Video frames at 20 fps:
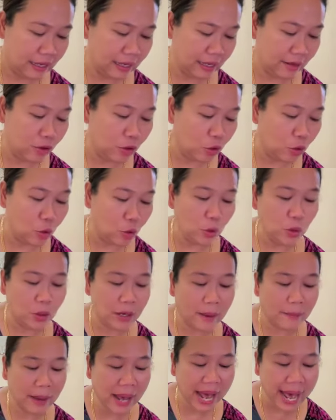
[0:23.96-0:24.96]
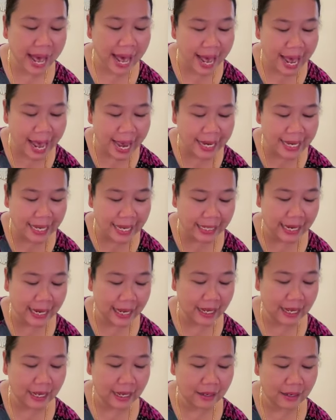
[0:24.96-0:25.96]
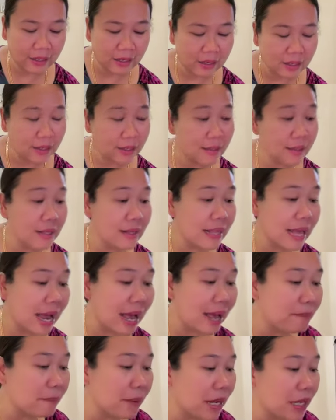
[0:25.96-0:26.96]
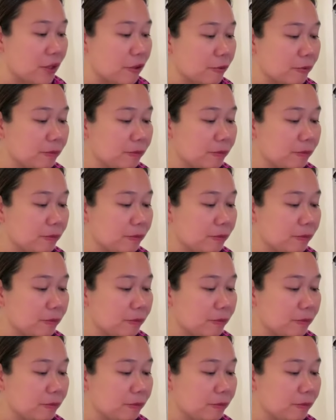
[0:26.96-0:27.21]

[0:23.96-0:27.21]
Dulu, dulu, gak bahagia dah. Tentang apa itu?